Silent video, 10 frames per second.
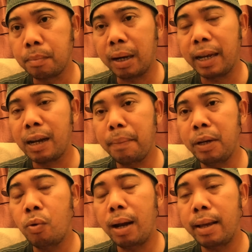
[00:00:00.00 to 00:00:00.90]
Bagi
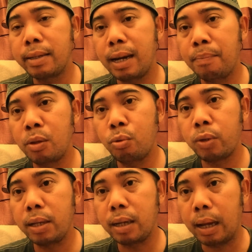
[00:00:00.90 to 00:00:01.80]
Nabi Nuh alaihissalam tentu
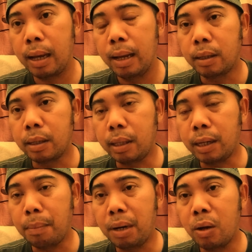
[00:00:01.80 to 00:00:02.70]
saja,
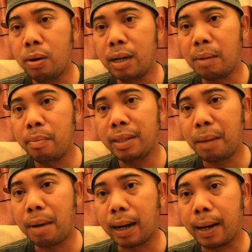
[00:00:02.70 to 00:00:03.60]
ketika beliau hendak
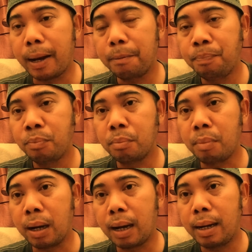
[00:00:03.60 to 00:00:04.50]
meminta makanan,
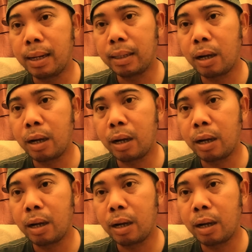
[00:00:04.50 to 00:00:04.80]
maka dengan